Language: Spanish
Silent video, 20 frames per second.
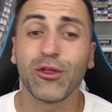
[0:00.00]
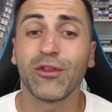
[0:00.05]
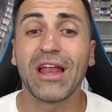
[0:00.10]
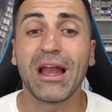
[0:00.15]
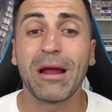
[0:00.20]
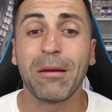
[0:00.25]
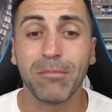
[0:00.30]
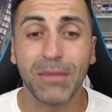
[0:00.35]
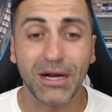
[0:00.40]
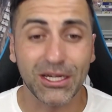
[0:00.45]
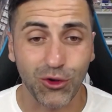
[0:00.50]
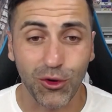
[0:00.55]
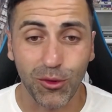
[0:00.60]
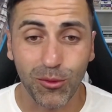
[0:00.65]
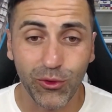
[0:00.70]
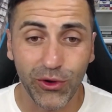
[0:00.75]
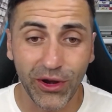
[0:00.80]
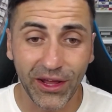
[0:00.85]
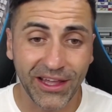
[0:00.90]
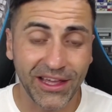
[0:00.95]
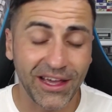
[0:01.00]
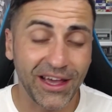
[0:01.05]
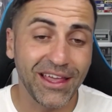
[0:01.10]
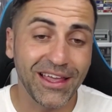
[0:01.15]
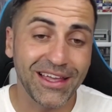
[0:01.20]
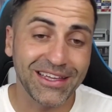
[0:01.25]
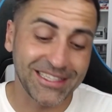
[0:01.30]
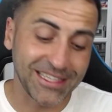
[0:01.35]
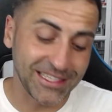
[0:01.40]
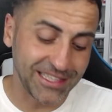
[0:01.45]
de las más comunes que hay,
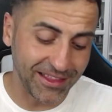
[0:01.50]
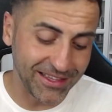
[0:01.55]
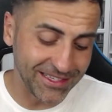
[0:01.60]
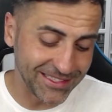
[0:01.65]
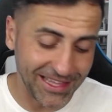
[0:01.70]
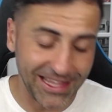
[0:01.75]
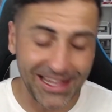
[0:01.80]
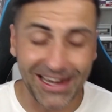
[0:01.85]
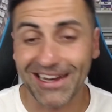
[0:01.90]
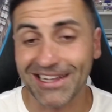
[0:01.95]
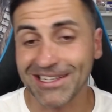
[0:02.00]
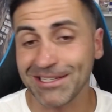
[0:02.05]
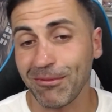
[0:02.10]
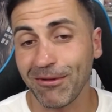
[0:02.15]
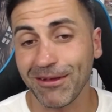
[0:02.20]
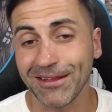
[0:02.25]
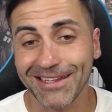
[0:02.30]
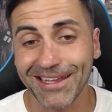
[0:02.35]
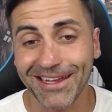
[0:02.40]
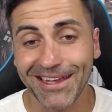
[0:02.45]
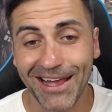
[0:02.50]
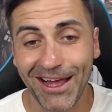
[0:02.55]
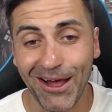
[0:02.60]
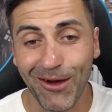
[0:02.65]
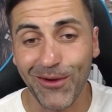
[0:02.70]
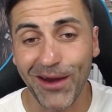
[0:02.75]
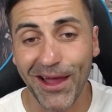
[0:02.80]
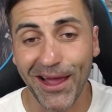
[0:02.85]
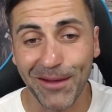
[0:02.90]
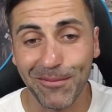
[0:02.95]
que se trata de instalarle simplemente a
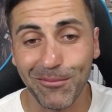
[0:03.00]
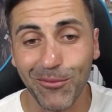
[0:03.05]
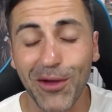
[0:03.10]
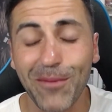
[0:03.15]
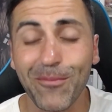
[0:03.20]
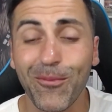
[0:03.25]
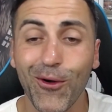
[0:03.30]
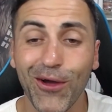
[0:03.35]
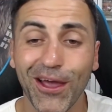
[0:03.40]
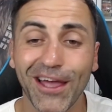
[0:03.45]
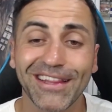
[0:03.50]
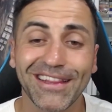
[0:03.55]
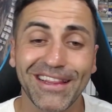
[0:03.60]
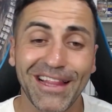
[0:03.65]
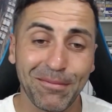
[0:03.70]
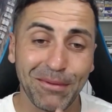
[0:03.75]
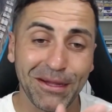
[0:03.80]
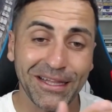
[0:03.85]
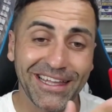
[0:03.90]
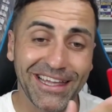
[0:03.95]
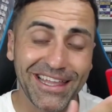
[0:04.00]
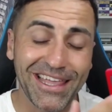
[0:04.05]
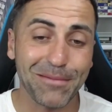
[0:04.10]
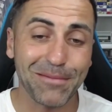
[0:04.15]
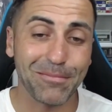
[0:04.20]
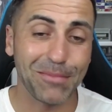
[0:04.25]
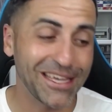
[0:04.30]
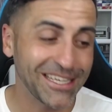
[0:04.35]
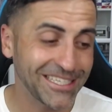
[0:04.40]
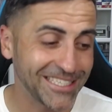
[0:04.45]
una Game Boy Pocket a pantalla
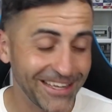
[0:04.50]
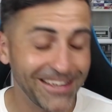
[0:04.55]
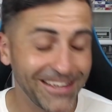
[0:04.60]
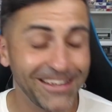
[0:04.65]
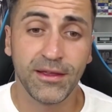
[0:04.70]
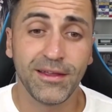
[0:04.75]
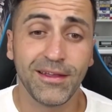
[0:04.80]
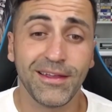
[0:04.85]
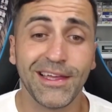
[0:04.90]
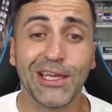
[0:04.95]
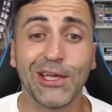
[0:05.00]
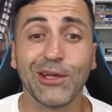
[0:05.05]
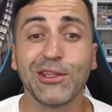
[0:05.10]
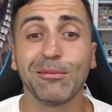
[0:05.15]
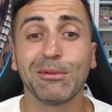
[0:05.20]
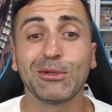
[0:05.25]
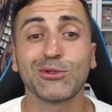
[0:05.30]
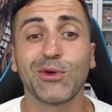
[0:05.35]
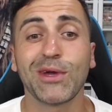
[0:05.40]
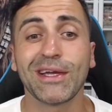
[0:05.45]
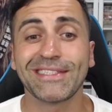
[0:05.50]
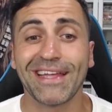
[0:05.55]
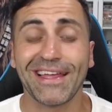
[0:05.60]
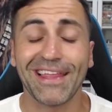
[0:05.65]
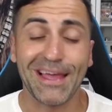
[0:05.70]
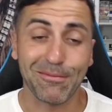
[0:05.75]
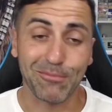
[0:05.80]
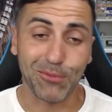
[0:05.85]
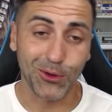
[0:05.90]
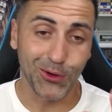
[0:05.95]
IPS. ¿Y dónde me surge esta
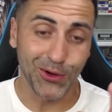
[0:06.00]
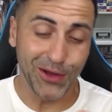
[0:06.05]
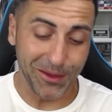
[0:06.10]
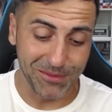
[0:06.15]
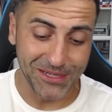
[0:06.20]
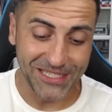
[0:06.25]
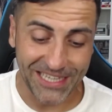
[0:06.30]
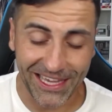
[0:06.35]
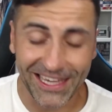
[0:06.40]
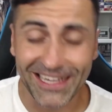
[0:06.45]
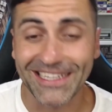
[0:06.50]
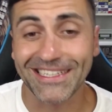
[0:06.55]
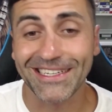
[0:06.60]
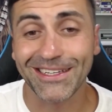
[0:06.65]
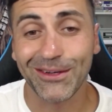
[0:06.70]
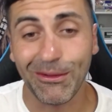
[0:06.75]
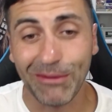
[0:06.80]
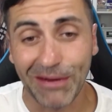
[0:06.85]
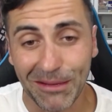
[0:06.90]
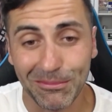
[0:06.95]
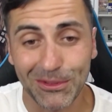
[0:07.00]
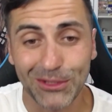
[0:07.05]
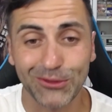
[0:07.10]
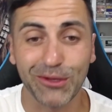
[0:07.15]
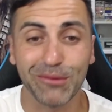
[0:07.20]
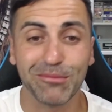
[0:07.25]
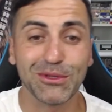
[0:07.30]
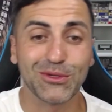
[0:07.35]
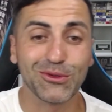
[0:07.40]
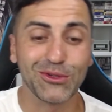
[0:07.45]
idea? Pues los que me seguís. Lo habréis visto
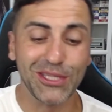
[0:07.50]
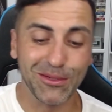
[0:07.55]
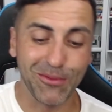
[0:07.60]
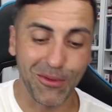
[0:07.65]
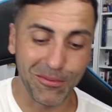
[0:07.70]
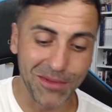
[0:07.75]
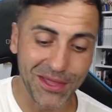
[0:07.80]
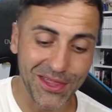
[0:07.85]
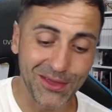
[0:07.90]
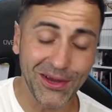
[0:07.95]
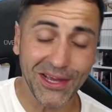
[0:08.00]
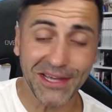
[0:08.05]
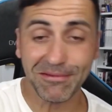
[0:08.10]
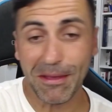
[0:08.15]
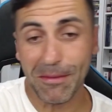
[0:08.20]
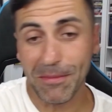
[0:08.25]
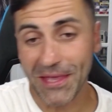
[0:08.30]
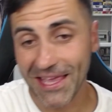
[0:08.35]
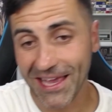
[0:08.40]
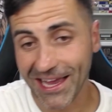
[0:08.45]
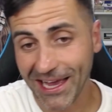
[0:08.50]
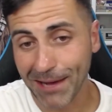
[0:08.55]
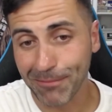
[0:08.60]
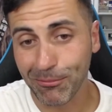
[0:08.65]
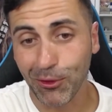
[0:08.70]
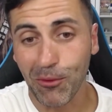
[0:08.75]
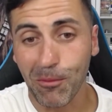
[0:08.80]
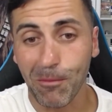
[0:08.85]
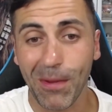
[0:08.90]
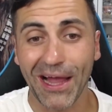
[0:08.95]
en mis últimos vídeos que me pillé en
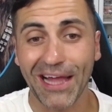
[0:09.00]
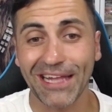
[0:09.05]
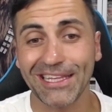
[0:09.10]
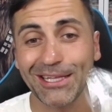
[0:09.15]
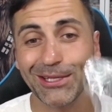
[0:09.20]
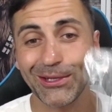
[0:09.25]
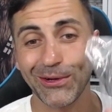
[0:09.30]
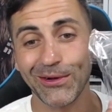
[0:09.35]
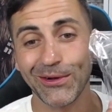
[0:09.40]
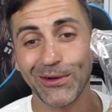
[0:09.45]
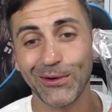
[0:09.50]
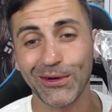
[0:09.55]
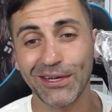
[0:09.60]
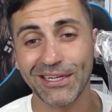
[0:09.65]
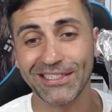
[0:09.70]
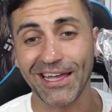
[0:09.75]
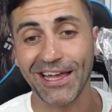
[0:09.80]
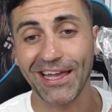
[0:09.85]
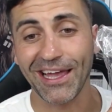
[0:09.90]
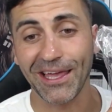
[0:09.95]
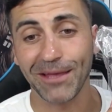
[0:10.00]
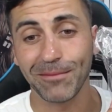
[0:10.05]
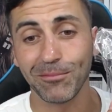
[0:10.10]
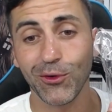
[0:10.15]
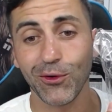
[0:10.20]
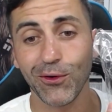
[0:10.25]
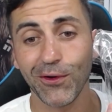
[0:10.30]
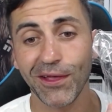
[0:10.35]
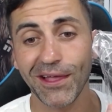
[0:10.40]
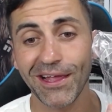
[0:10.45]
Japón un paquetito con esta Game
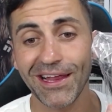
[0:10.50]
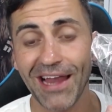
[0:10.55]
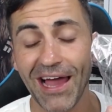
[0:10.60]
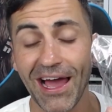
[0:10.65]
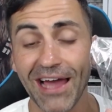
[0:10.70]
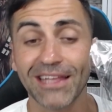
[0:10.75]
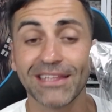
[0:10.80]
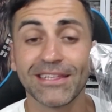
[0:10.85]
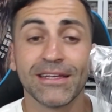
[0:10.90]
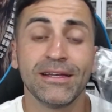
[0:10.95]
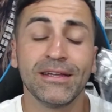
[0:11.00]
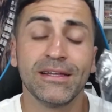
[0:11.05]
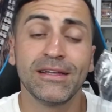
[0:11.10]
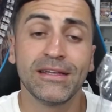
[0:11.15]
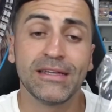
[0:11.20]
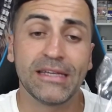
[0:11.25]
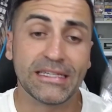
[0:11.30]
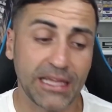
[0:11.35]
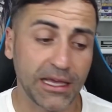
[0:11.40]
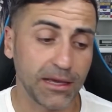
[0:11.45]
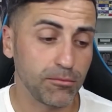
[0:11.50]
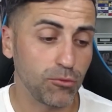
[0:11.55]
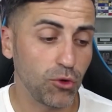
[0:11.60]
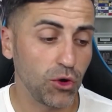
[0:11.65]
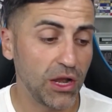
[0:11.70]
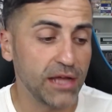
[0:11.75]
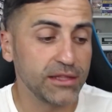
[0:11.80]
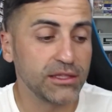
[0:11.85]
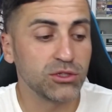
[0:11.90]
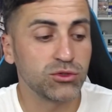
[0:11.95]
Boy Light. Esta Game Boy
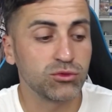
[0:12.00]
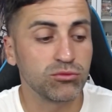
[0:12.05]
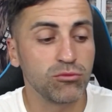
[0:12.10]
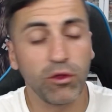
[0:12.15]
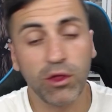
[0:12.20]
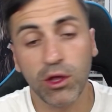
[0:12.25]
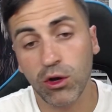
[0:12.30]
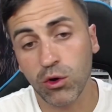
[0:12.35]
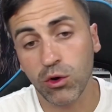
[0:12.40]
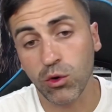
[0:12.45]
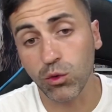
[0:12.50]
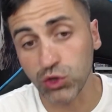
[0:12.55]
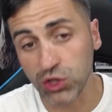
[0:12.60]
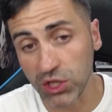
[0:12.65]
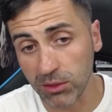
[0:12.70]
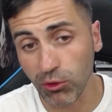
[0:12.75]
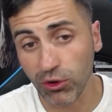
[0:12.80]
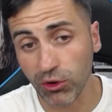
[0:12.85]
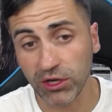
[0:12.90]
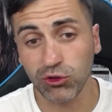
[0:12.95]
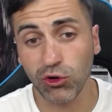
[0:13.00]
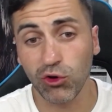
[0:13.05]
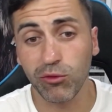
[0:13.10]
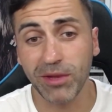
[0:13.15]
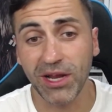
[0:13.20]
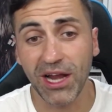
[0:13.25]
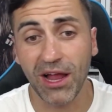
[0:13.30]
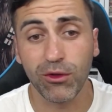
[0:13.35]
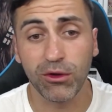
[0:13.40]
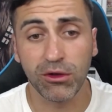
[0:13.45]
Light es un modelo exclusivo
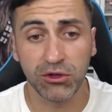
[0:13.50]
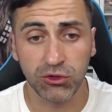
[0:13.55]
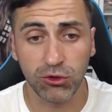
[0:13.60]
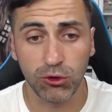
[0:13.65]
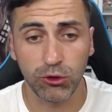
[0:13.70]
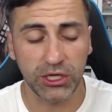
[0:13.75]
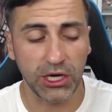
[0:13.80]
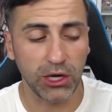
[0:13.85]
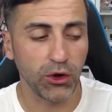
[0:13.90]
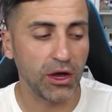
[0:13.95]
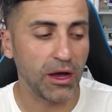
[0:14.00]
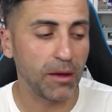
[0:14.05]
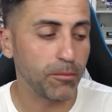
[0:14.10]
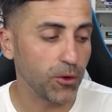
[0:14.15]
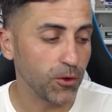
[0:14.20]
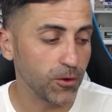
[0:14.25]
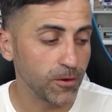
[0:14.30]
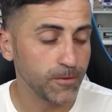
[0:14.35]
retroiluminado que solo salió en Japón